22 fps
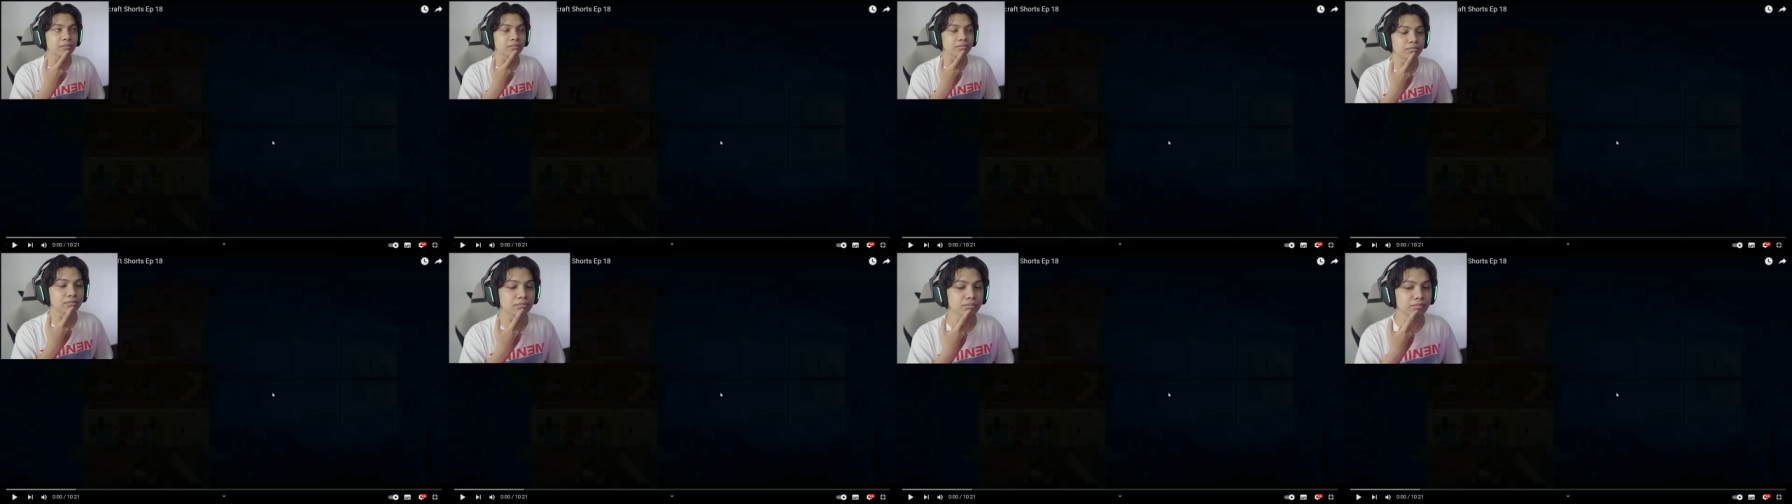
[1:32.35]

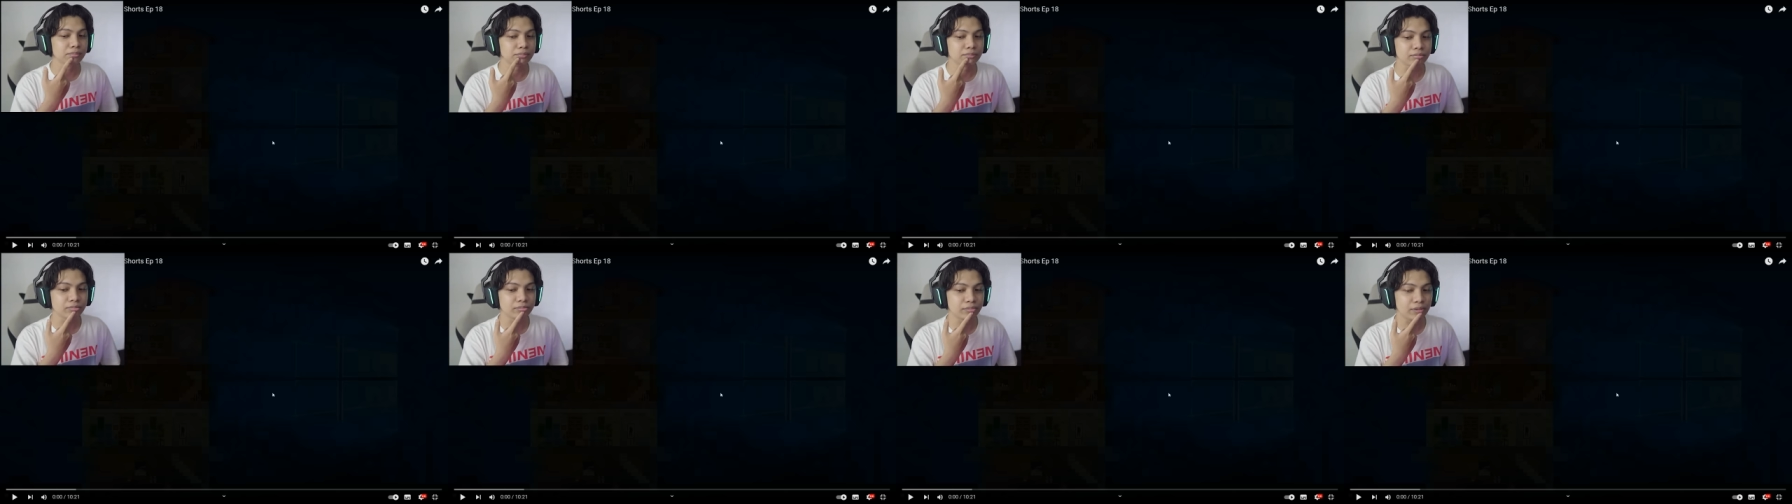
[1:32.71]

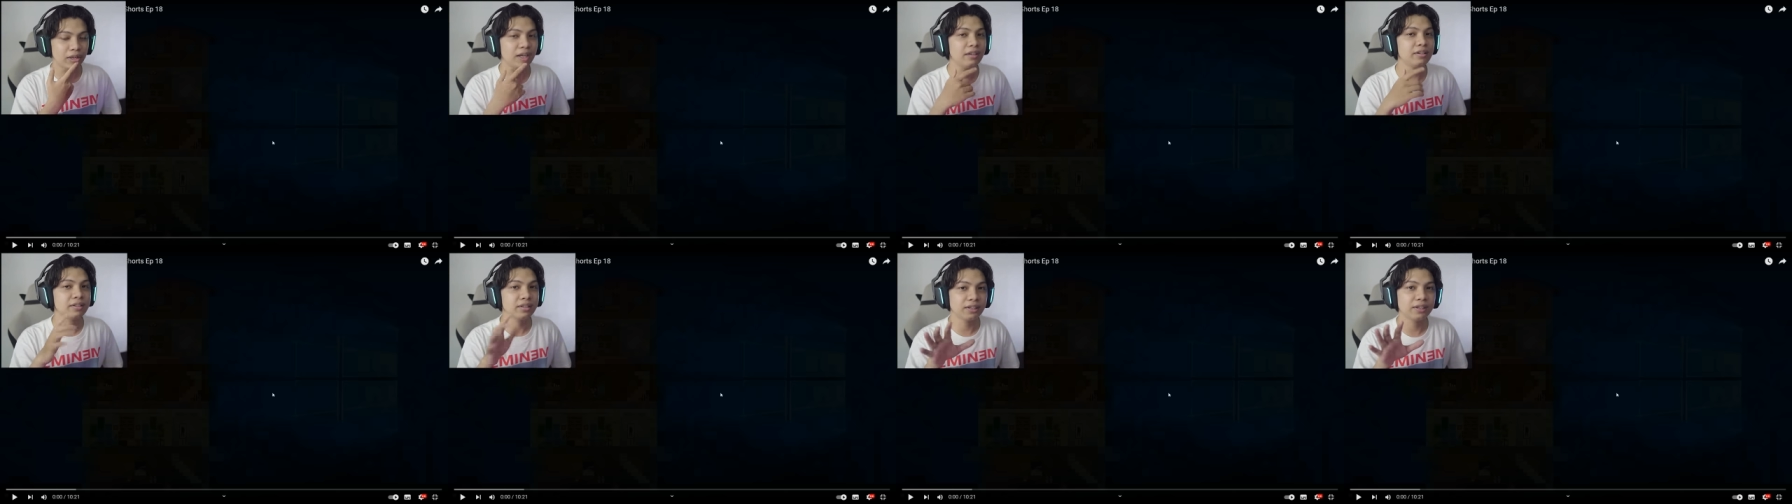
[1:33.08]
hmm,
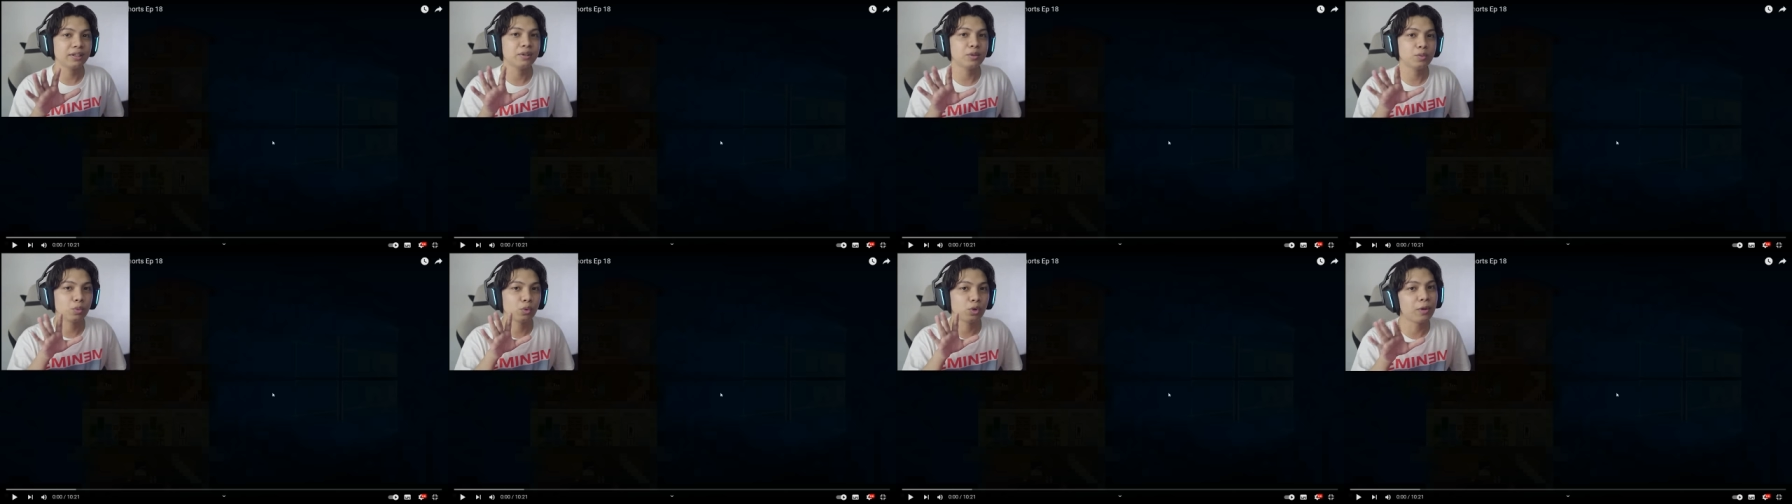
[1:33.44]
ada
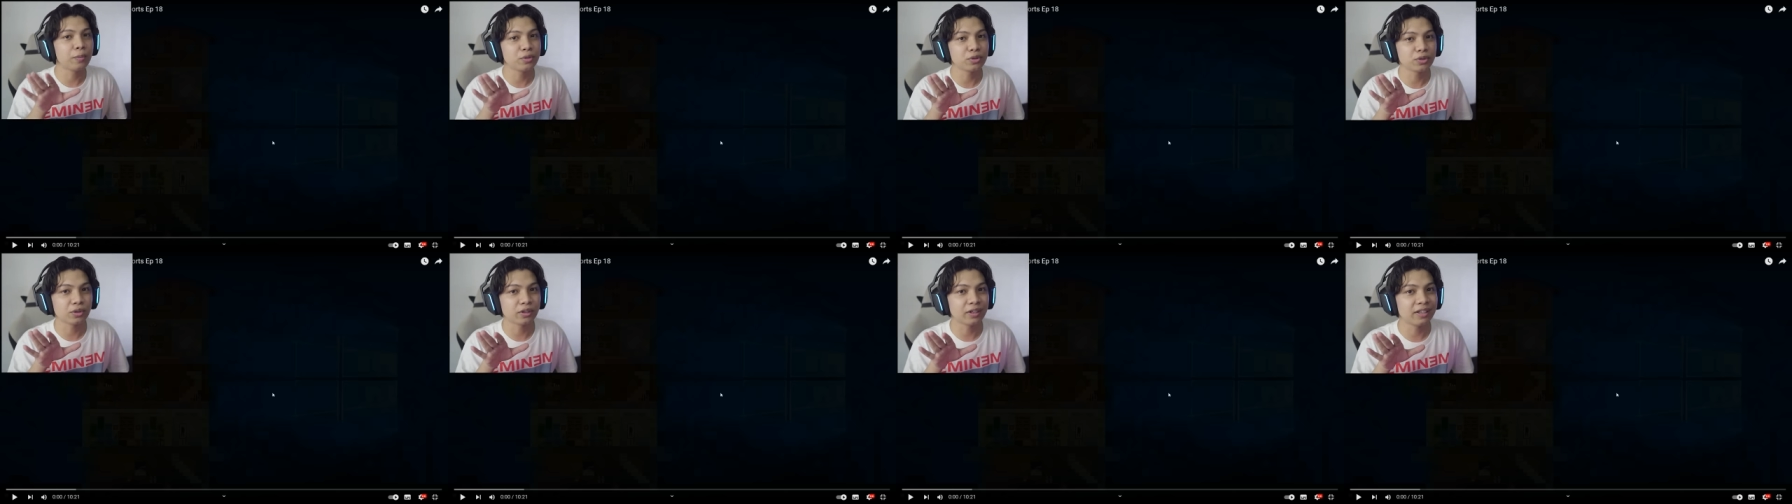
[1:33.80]
sekitar 10
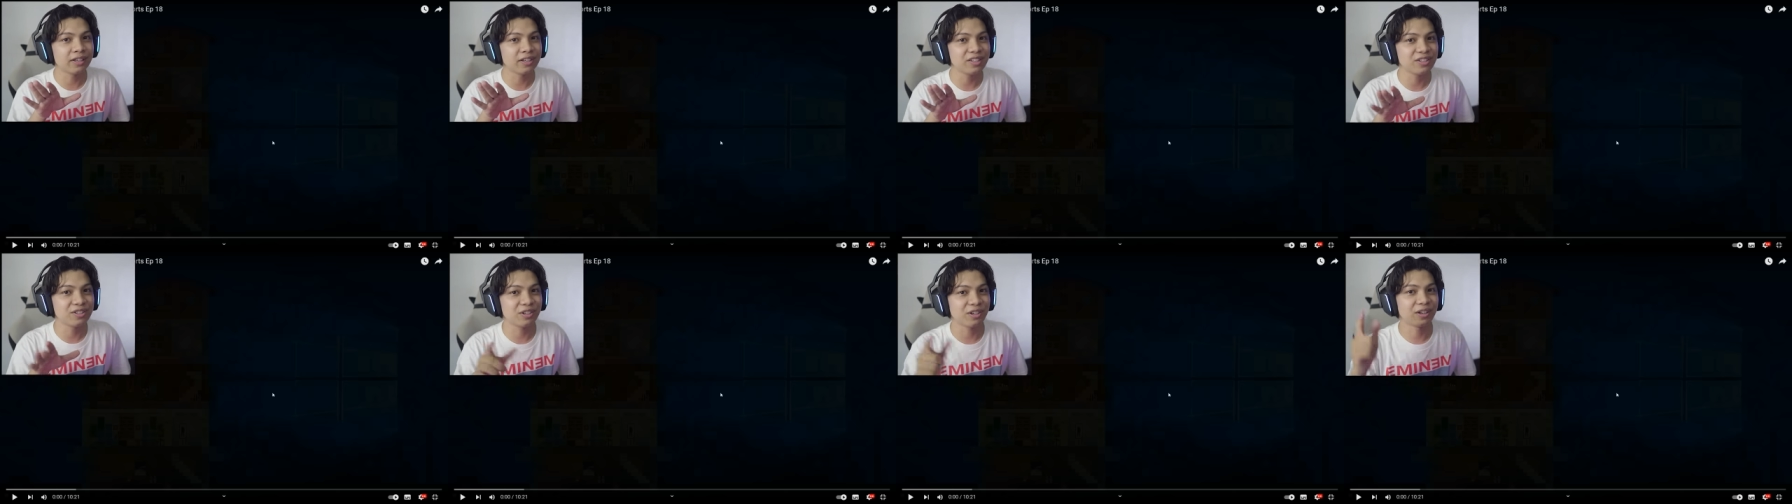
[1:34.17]
episode
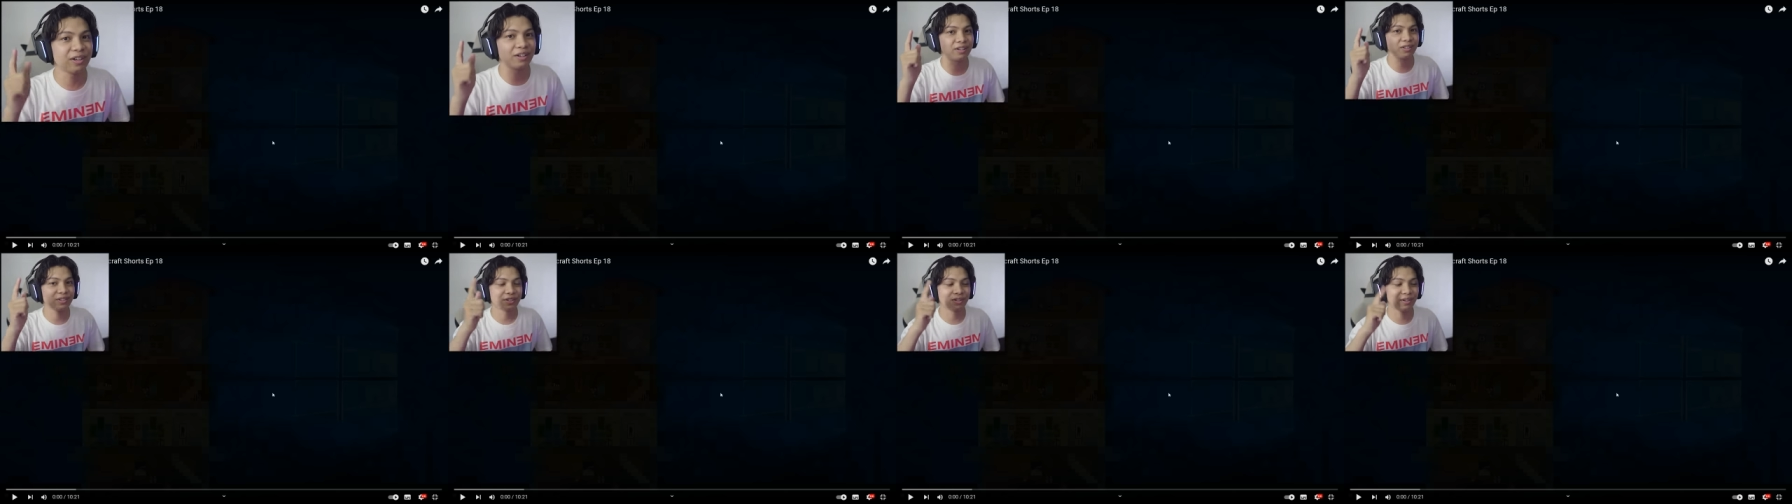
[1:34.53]
lagi, C.
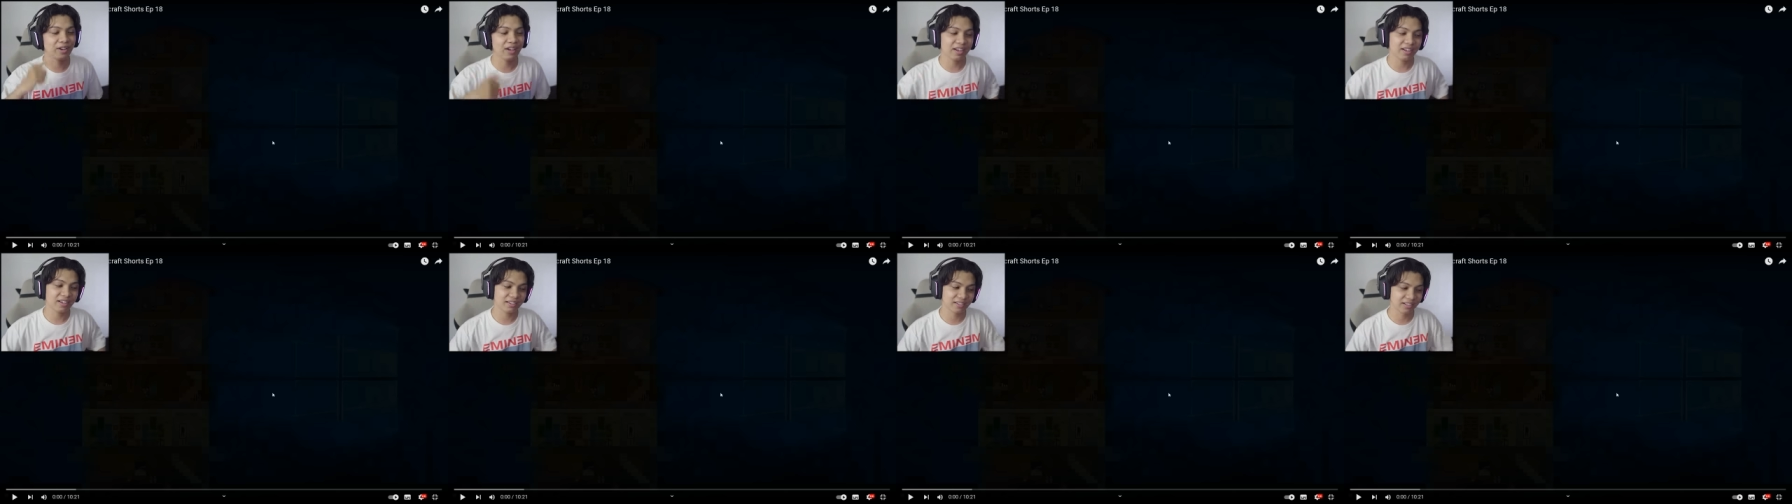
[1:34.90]
So
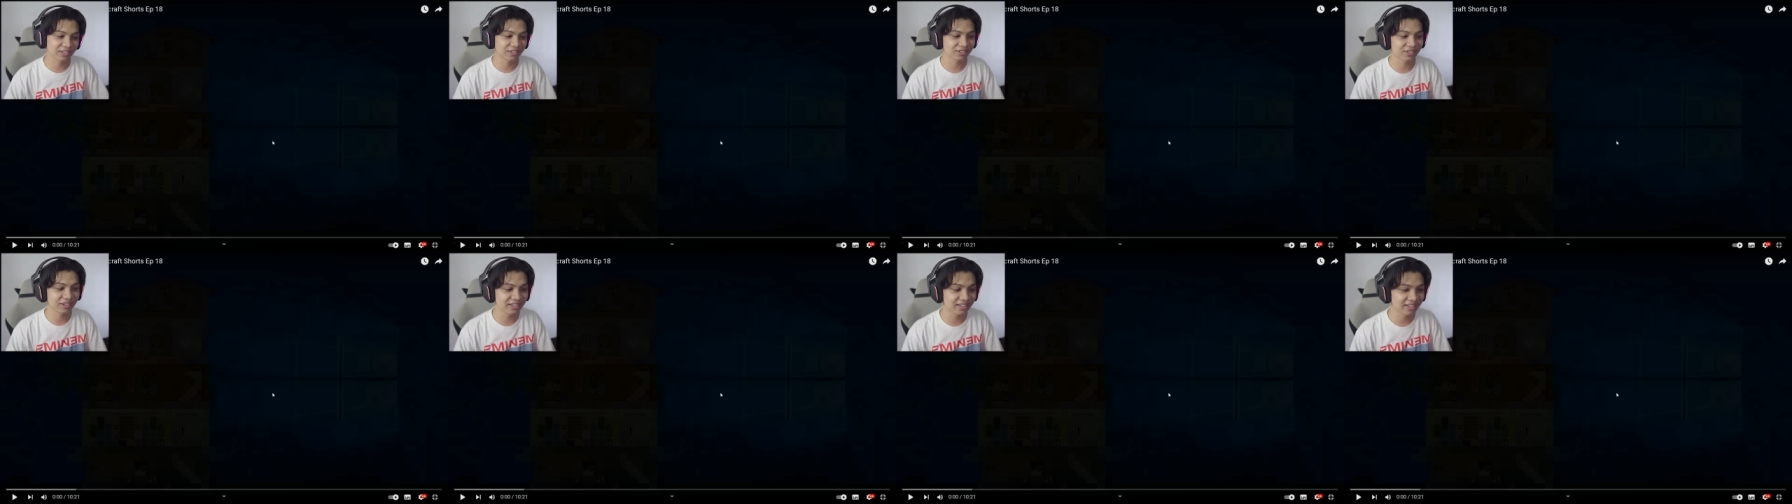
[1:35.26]
ya,
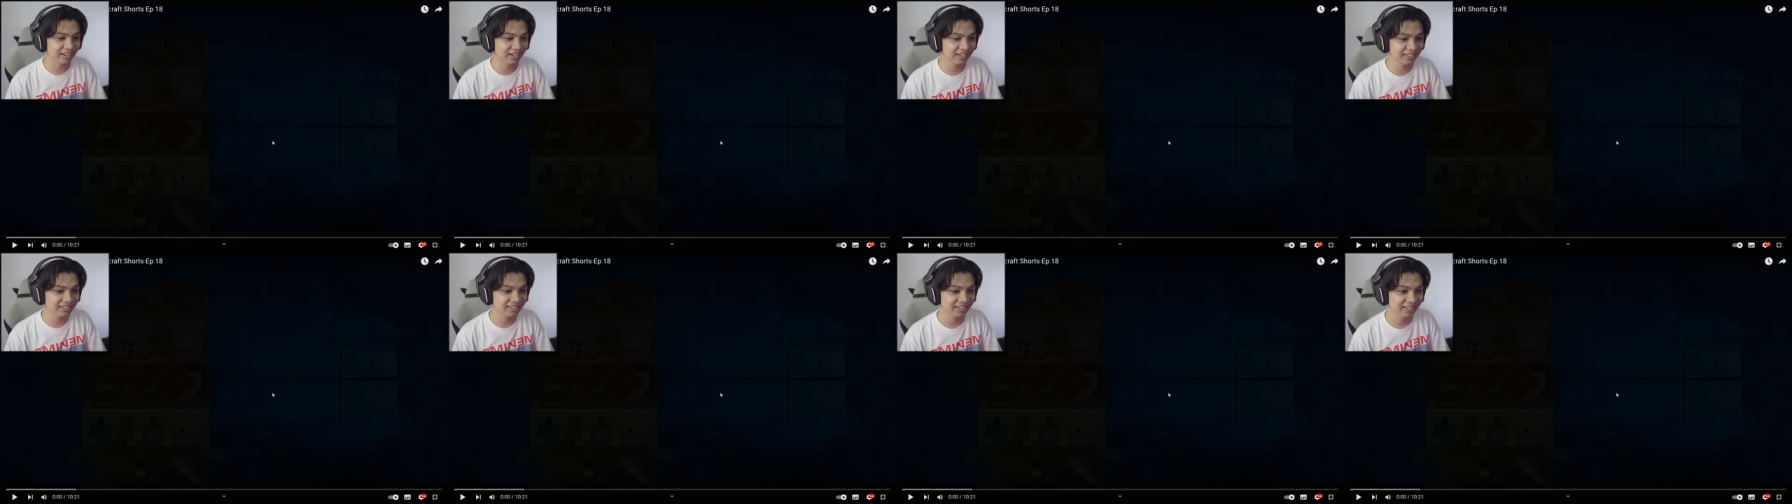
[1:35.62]
langsung aja
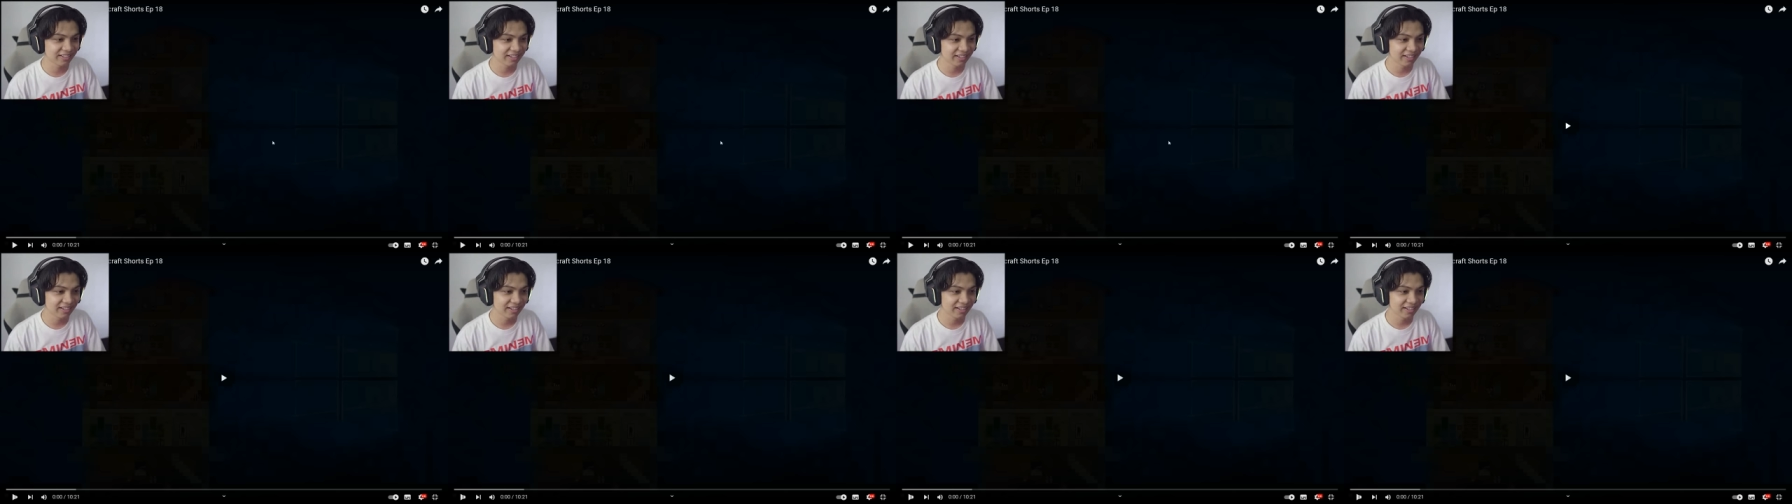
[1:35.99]
guys.